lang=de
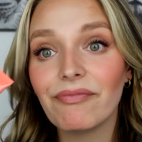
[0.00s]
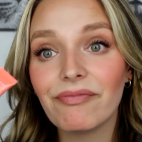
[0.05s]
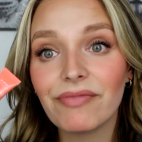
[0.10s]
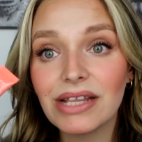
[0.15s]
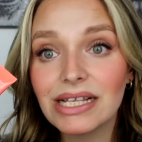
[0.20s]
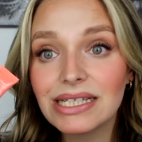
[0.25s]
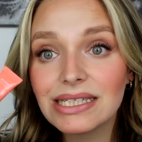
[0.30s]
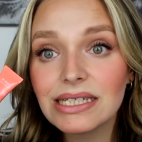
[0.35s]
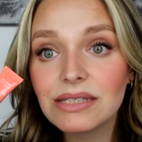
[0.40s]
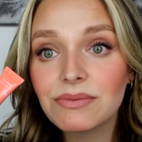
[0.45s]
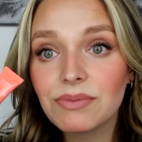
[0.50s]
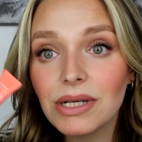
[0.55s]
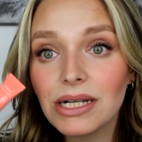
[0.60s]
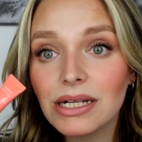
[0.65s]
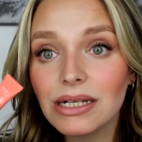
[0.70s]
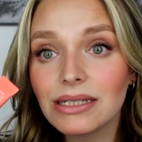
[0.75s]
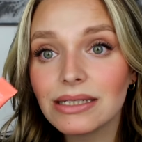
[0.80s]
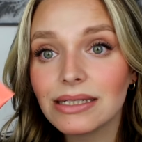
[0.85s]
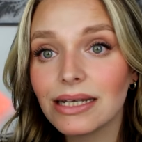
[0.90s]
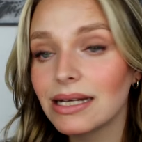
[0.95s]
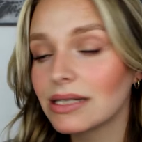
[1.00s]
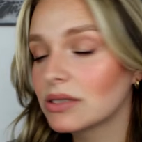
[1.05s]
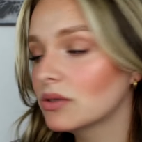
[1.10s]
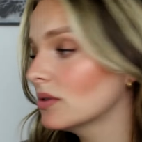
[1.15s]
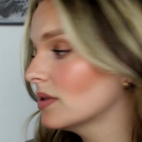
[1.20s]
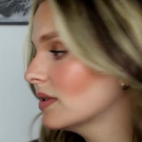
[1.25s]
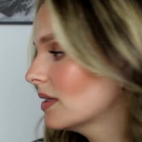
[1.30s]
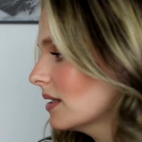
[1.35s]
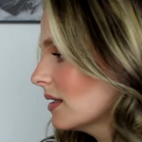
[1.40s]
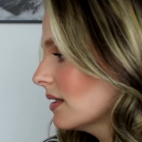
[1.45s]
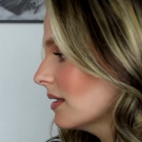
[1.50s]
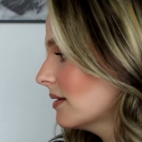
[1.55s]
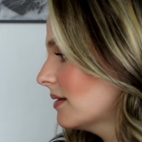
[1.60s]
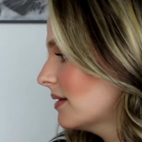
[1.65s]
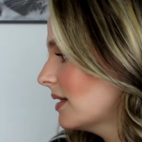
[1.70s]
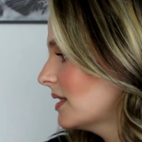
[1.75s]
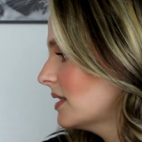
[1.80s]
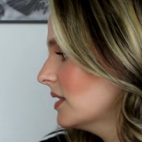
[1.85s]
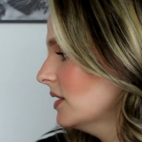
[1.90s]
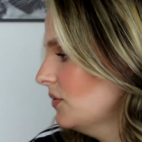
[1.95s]
Das ist wirklich, also äh,
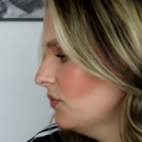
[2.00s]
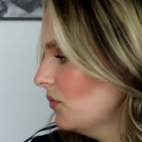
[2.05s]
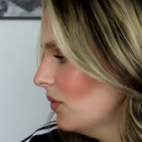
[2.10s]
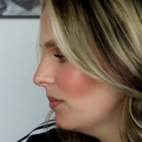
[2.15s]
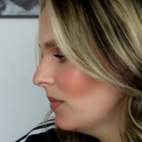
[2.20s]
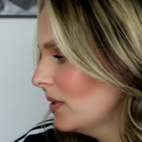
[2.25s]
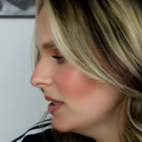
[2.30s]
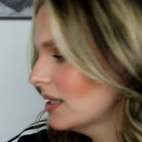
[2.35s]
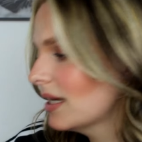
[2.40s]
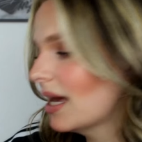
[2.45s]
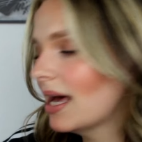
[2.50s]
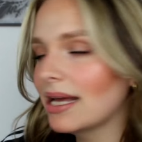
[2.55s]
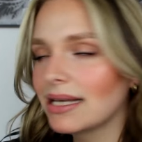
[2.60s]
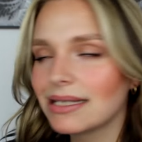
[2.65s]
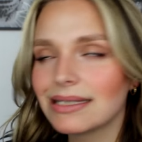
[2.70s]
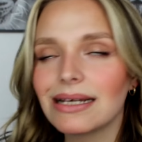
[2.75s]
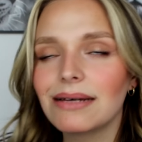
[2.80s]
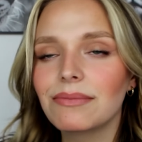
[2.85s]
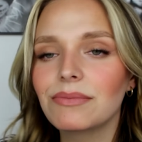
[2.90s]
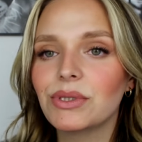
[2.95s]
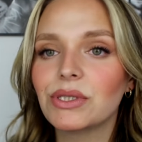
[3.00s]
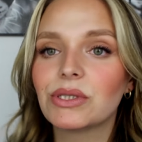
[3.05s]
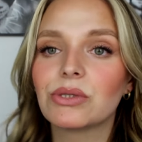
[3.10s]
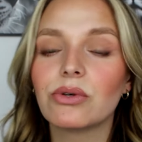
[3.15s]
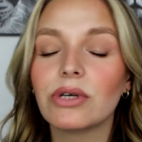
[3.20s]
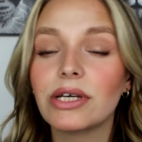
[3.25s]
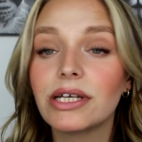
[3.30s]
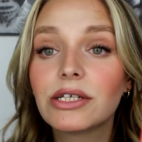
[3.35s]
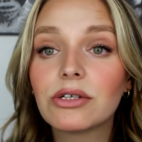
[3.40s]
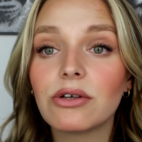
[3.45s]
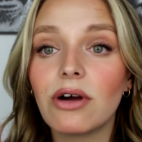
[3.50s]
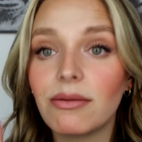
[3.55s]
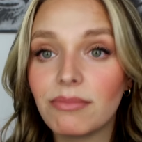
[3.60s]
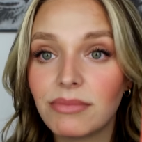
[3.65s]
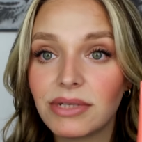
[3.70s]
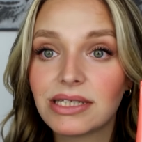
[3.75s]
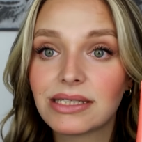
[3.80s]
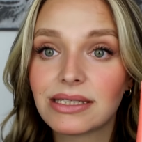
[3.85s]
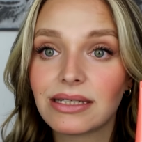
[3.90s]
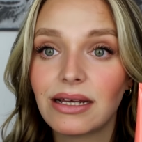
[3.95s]
das ist für mich, Asam ist so Hit or
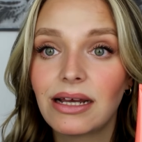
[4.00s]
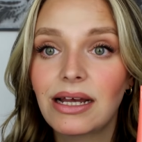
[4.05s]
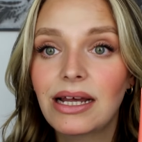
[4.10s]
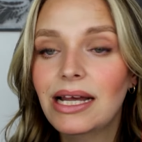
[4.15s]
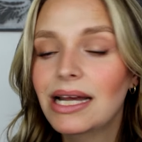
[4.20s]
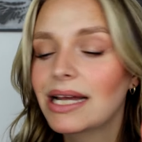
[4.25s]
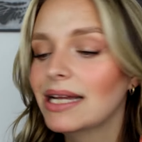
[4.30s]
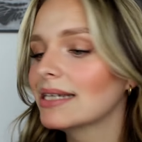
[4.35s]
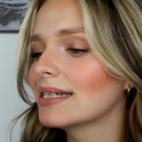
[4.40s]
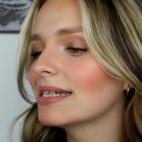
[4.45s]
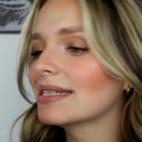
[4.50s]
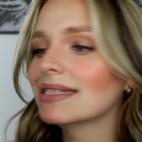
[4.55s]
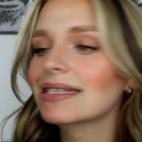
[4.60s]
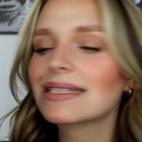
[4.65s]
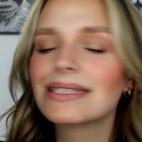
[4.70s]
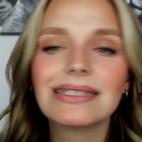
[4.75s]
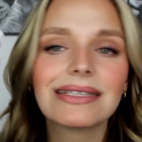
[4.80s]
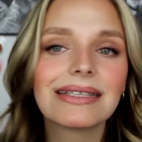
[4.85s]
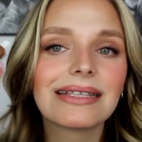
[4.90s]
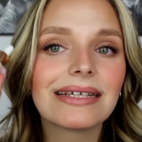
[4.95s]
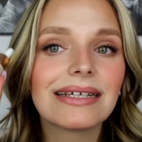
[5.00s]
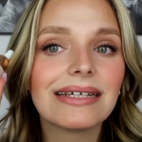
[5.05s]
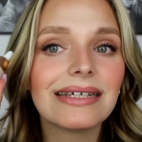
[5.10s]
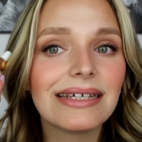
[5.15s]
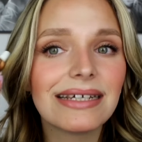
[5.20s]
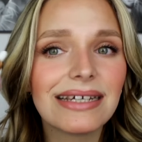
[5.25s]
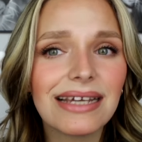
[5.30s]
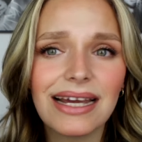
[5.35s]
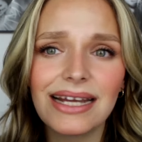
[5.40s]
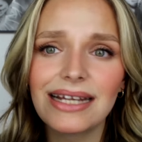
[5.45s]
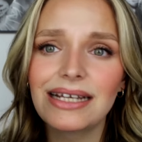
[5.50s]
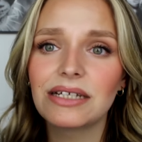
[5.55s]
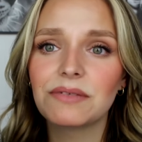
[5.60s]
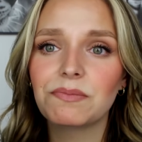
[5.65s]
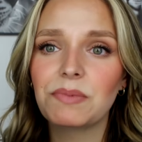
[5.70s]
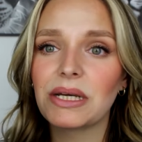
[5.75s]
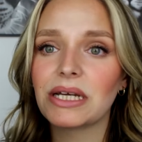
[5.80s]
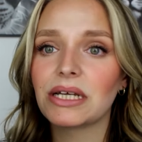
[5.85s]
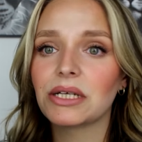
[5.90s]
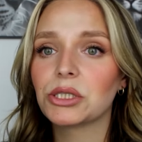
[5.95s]
Miss. Das ist ein geiles
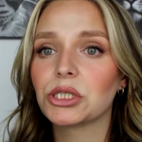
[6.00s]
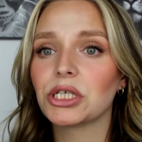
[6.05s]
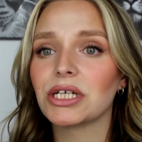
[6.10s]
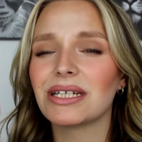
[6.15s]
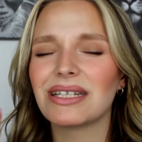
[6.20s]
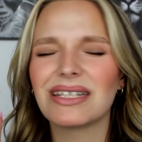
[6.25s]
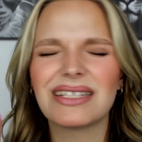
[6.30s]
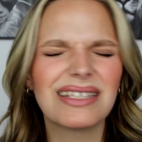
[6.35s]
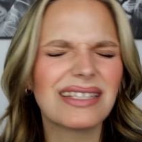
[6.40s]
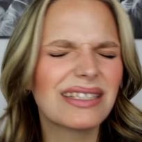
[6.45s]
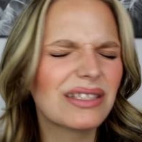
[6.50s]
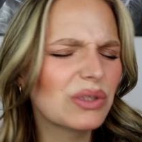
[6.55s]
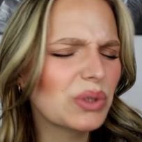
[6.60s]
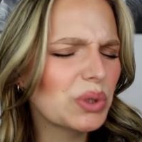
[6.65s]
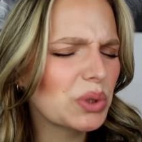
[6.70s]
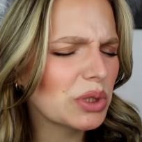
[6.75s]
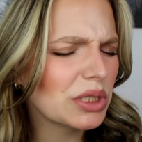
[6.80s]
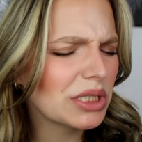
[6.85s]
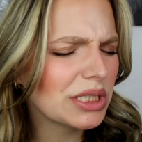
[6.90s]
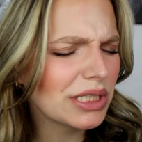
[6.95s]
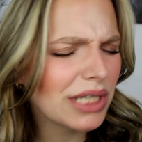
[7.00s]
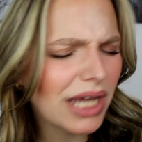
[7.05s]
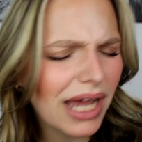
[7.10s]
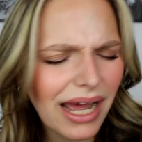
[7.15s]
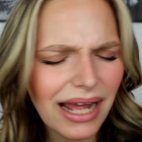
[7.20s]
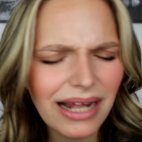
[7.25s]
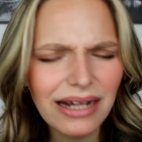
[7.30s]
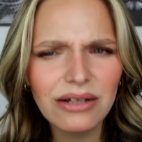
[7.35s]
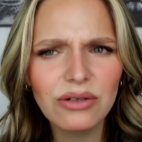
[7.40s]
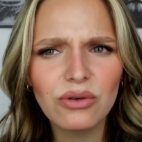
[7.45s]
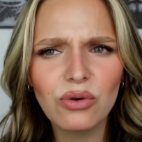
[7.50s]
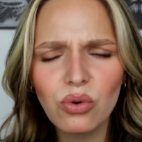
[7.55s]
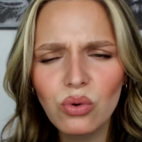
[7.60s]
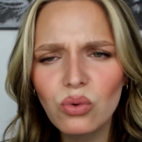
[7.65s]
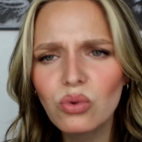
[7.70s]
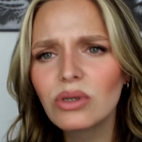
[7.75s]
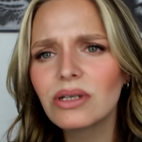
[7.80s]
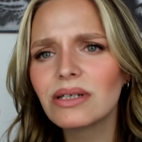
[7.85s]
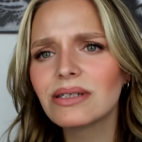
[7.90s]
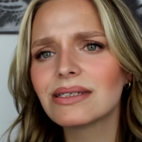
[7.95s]
Packaging. Das ist ein total
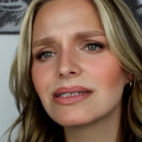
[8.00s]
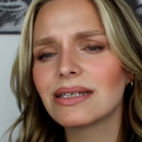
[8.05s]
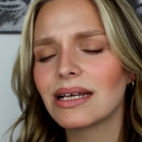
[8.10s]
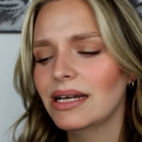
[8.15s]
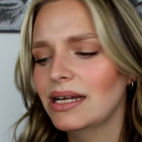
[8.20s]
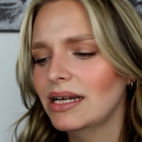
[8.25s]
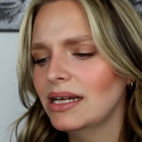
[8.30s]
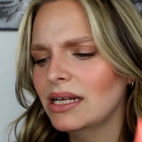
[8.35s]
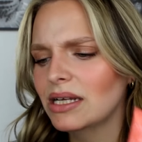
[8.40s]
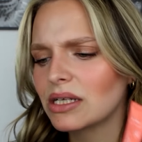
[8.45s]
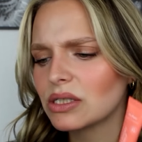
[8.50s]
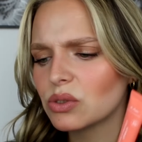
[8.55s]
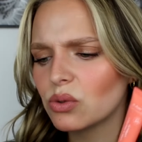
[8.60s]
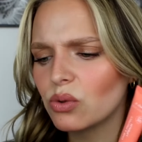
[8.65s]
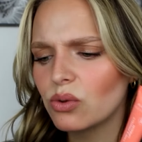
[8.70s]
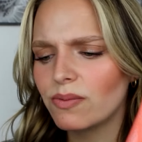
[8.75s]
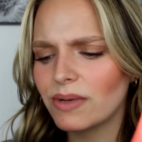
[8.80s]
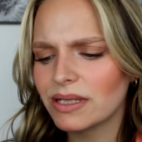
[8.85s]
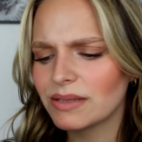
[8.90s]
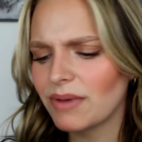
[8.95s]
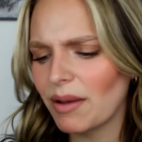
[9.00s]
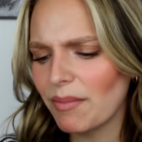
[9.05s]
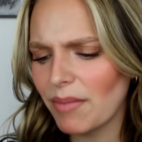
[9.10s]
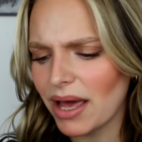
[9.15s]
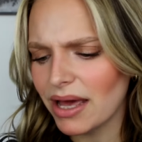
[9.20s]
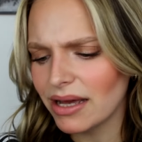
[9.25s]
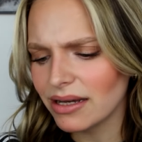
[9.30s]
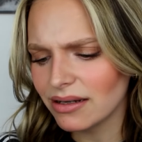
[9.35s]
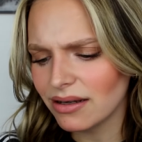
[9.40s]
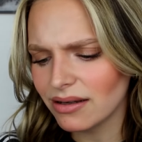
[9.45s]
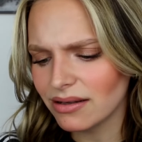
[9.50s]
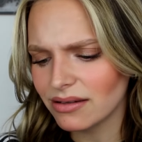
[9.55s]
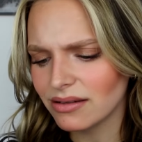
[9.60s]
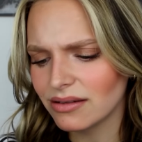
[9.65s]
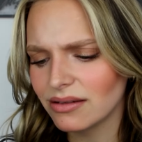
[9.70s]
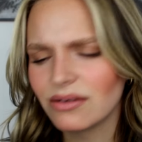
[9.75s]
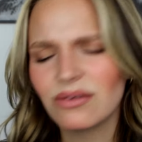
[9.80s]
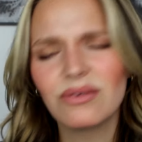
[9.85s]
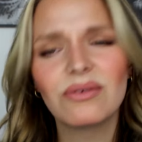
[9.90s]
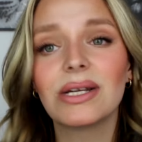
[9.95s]
cooles so was man machen kann.